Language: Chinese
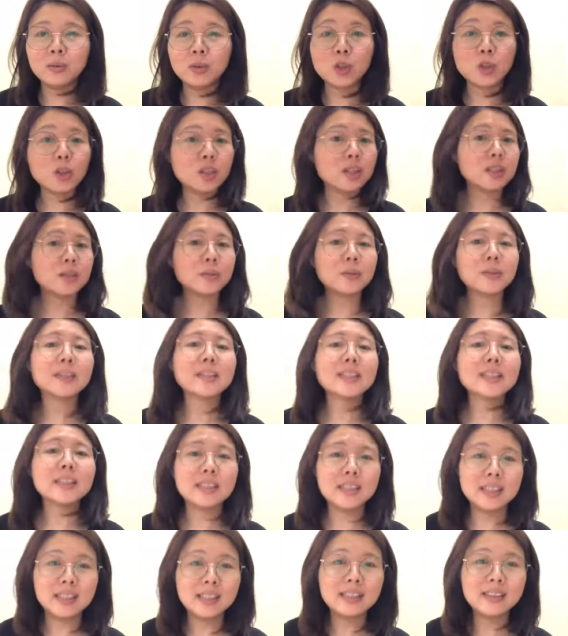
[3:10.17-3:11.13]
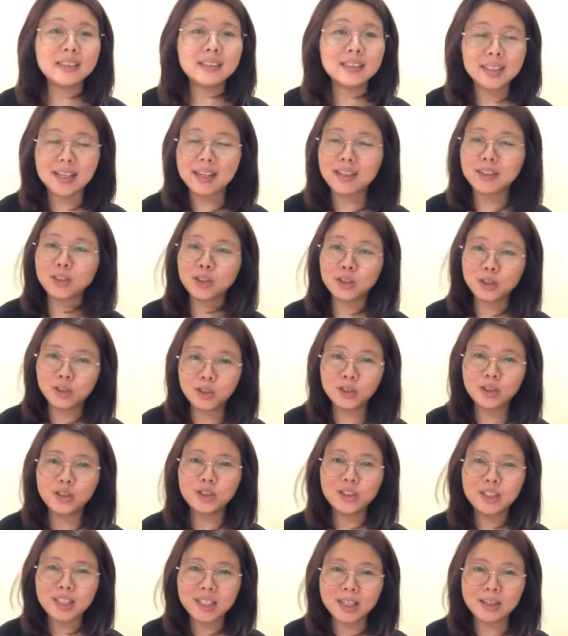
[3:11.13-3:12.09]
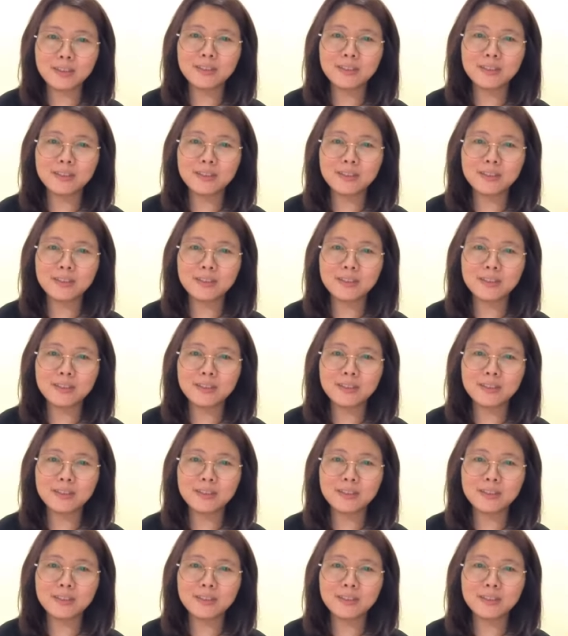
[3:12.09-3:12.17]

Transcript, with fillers: 我觉得我的心脏需